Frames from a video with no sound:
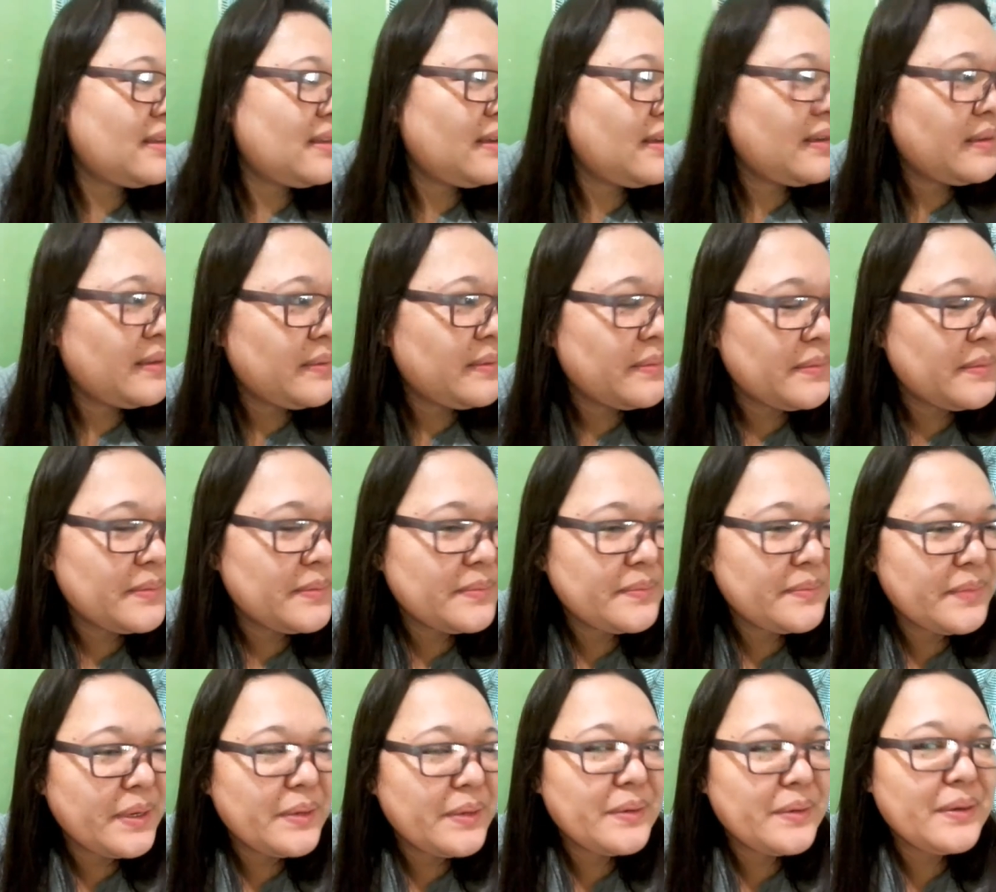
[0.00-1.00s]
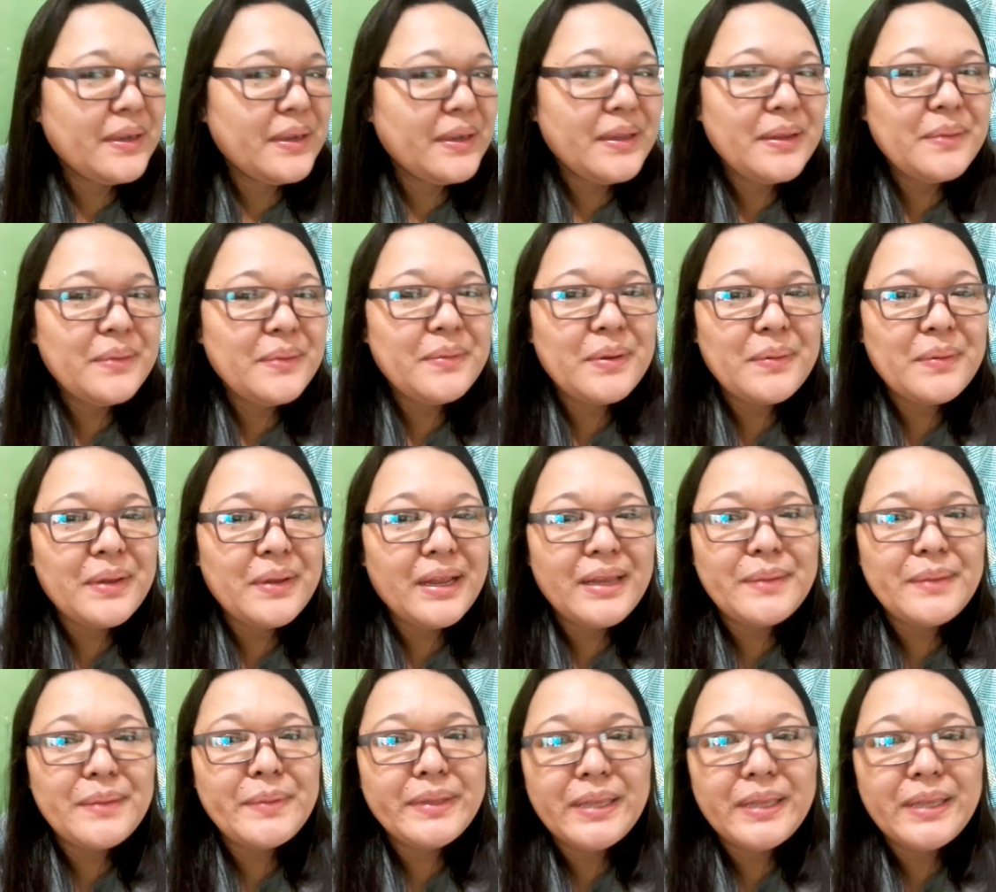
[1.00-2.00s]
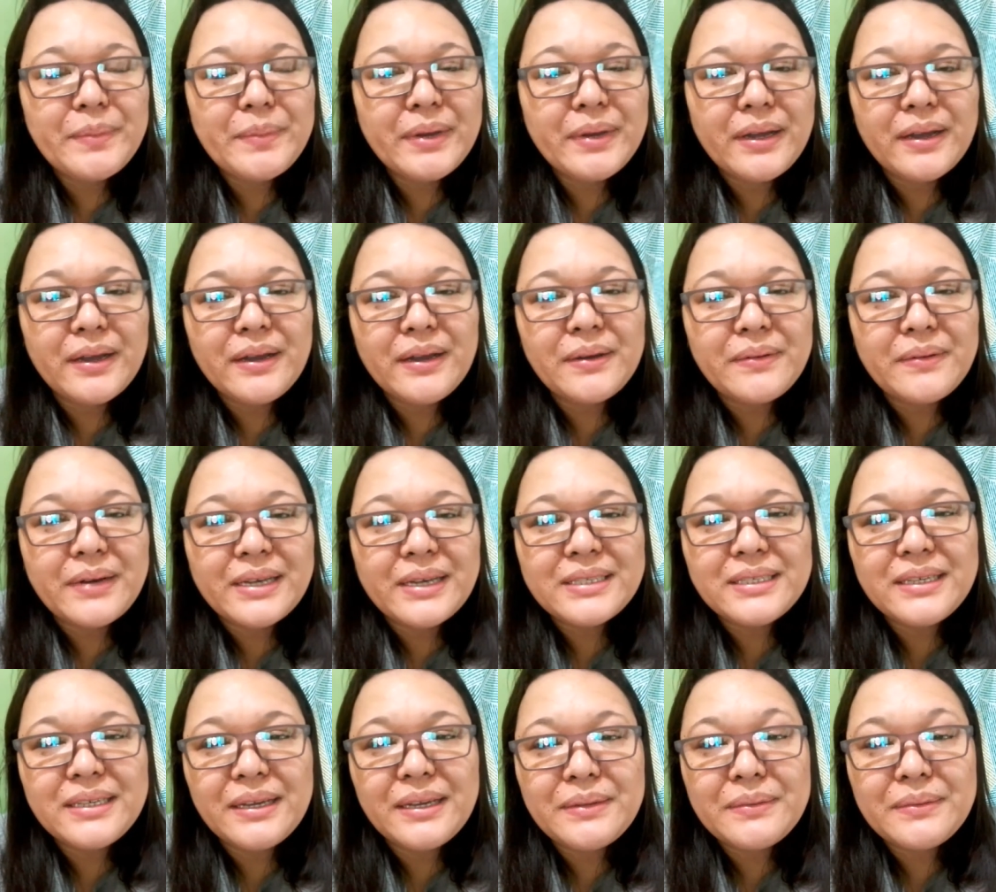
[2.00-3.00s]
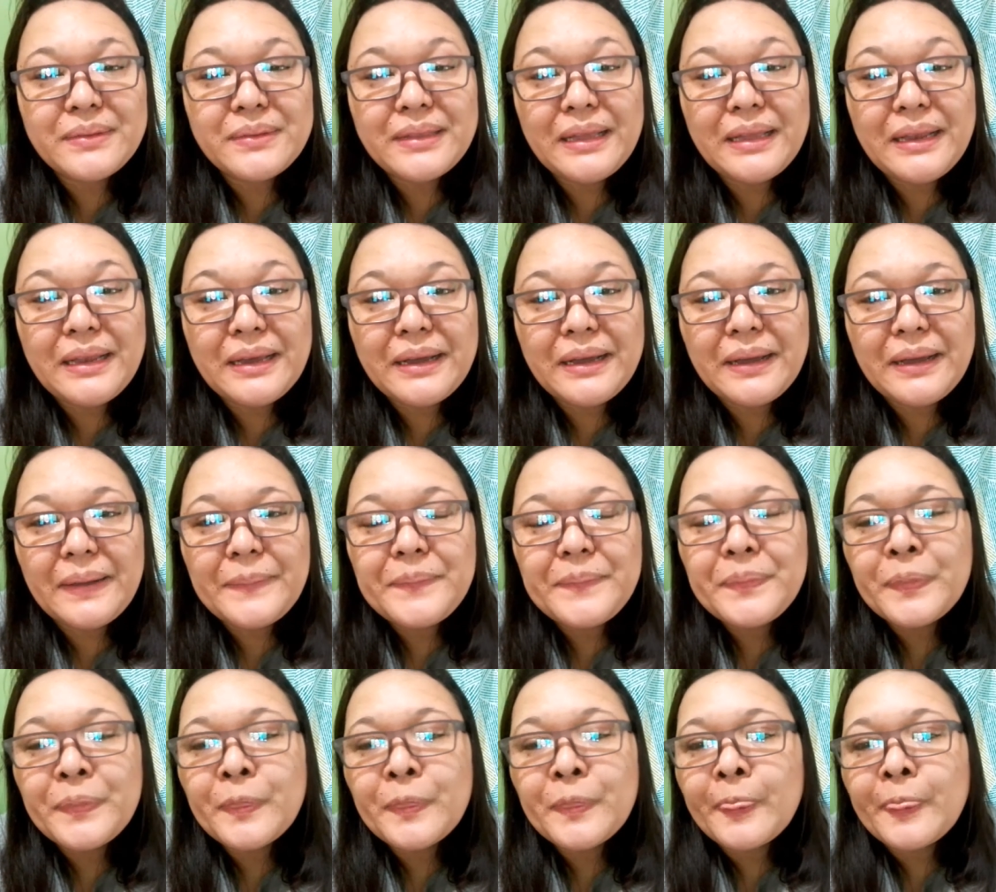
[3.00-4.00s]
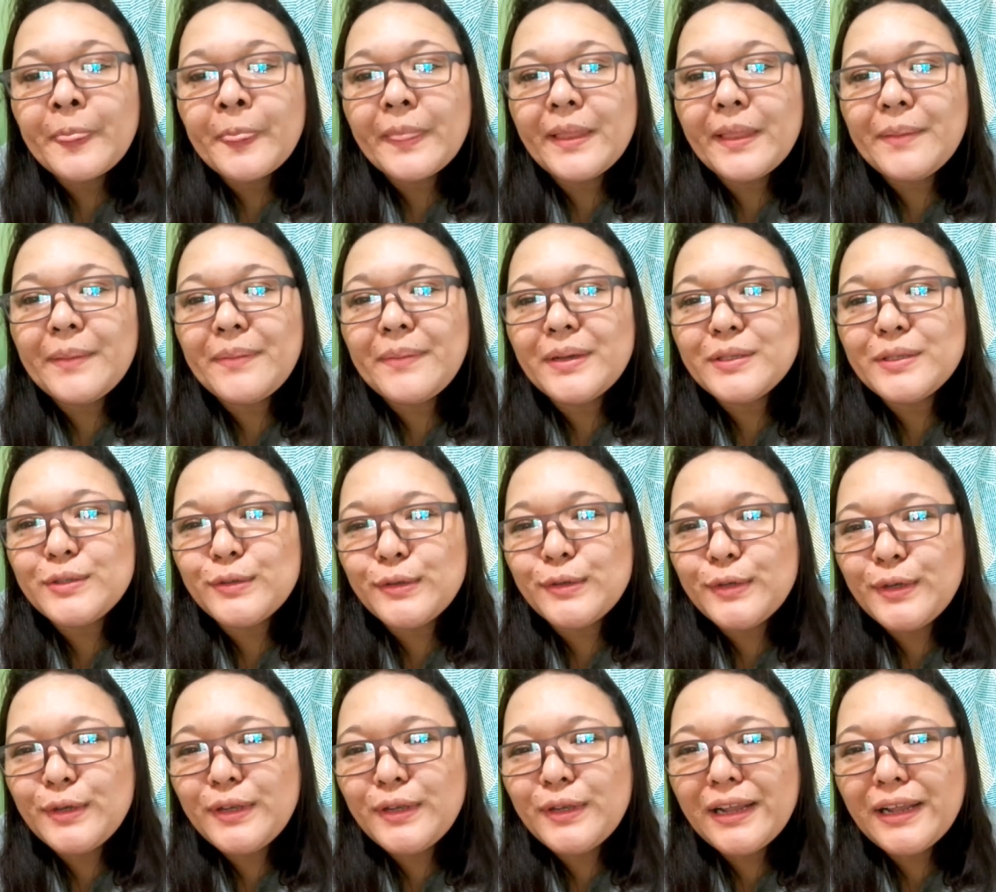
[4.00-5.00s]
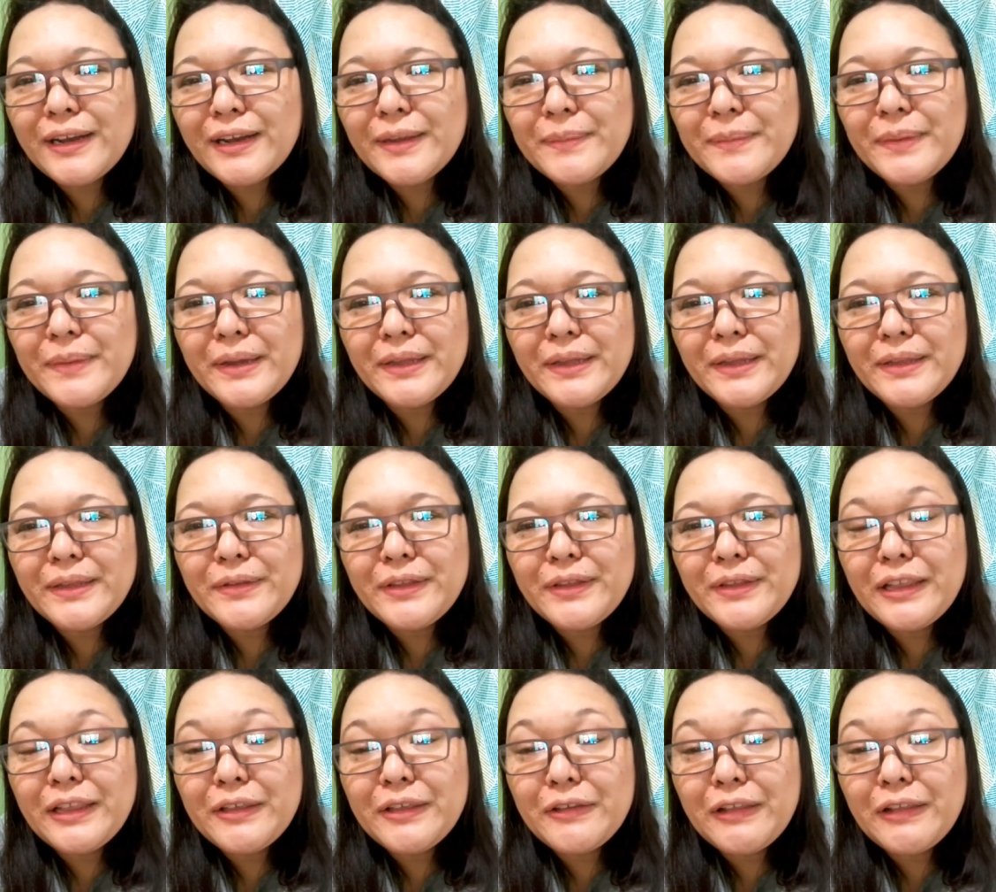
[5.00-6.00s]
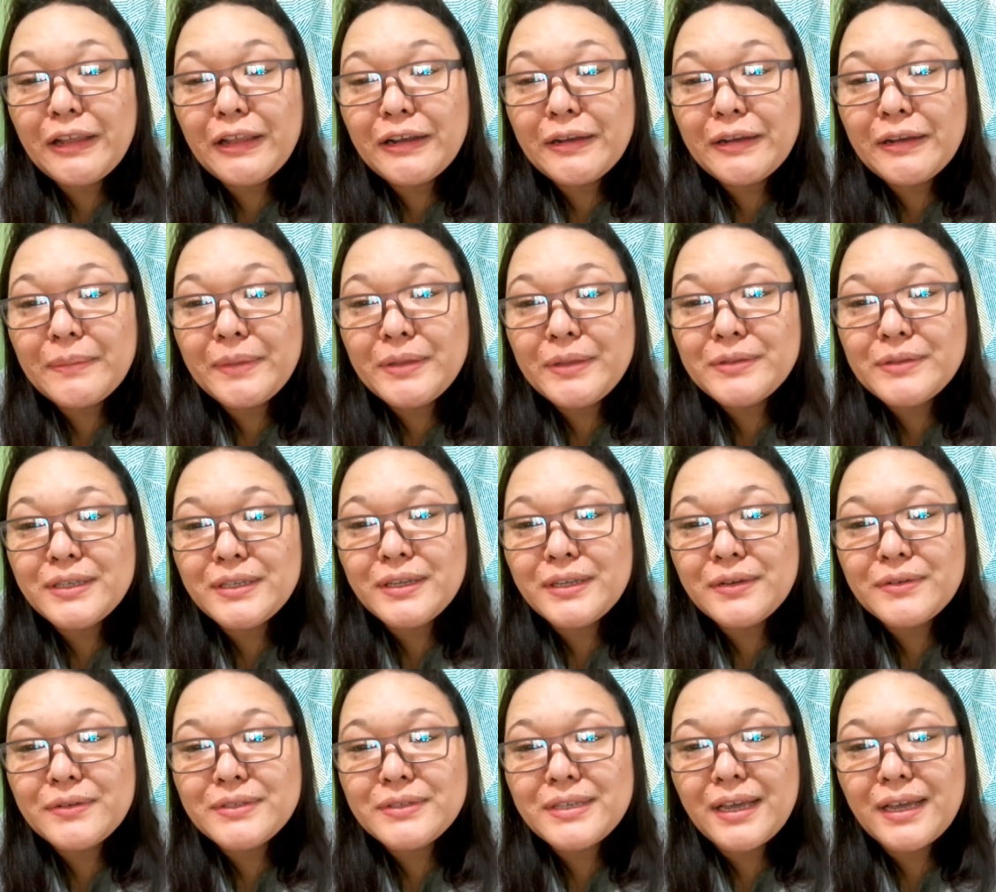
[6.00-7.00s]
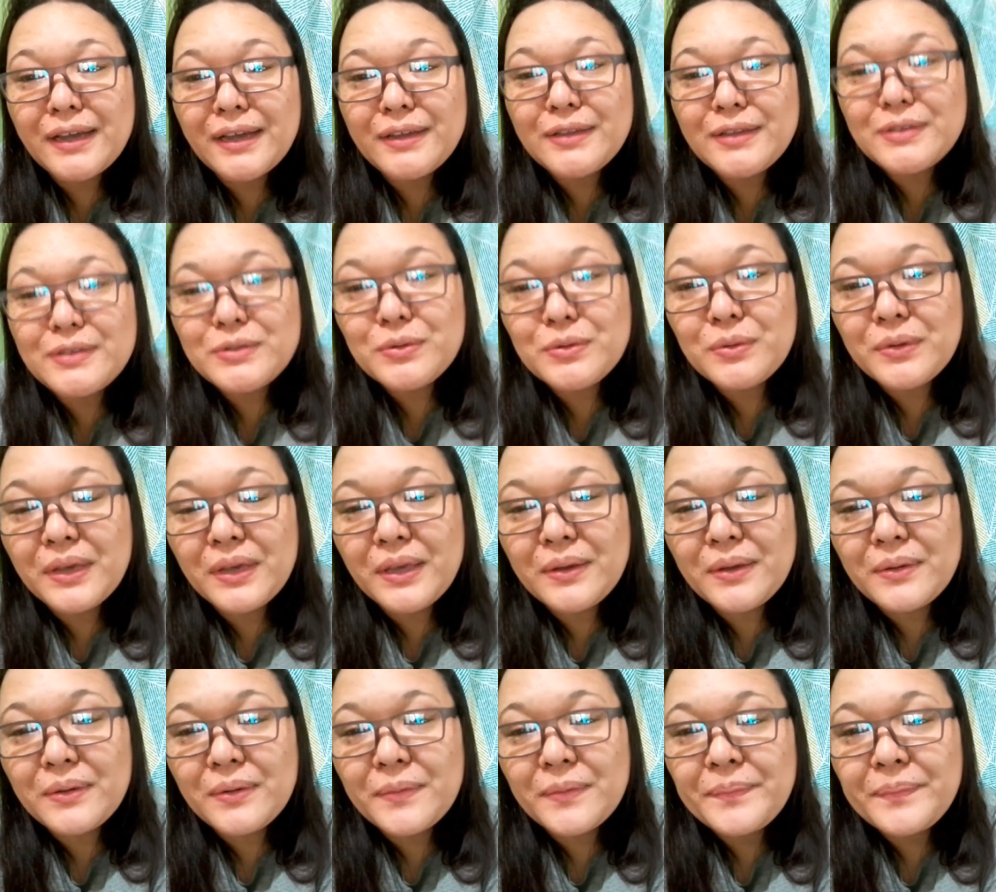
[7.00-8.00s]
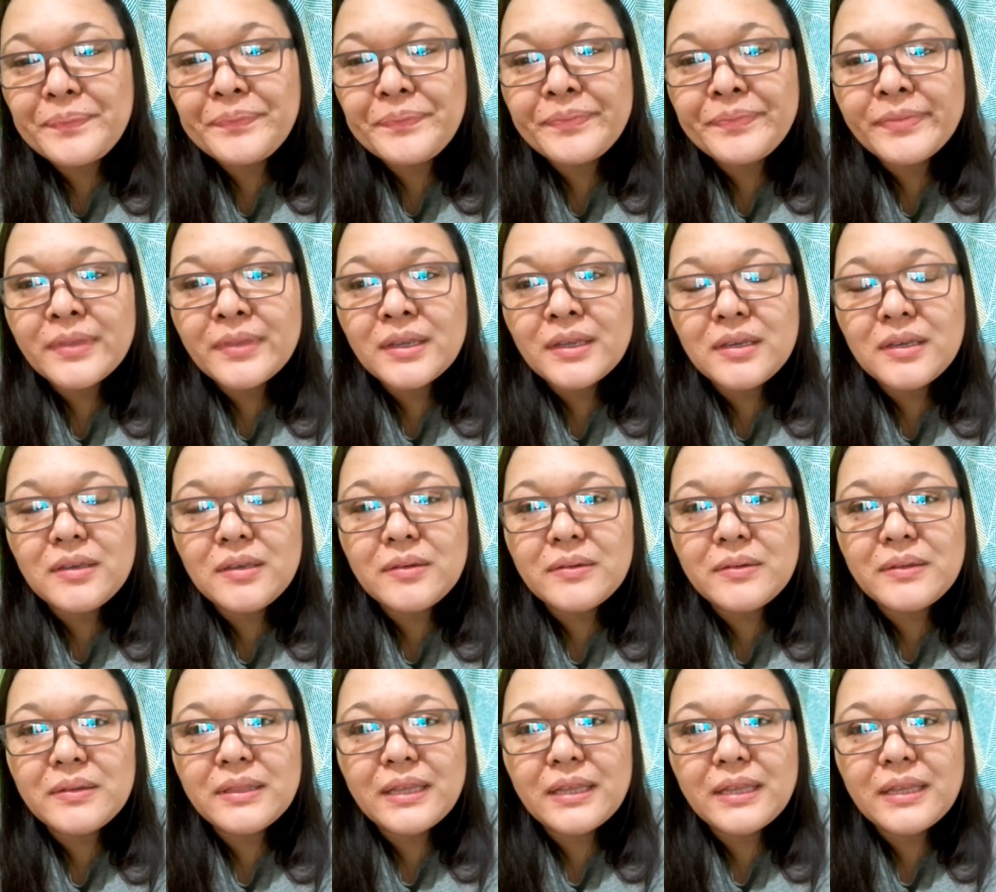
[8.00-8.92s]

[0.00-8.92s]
Na, ano. Pero anyway, wala naman tayong magagawa kasi ganun talaga. 'di ba So, yun lang naman. Yun, yun lang naman yung sinagot sa akin ng suki ko. Yun.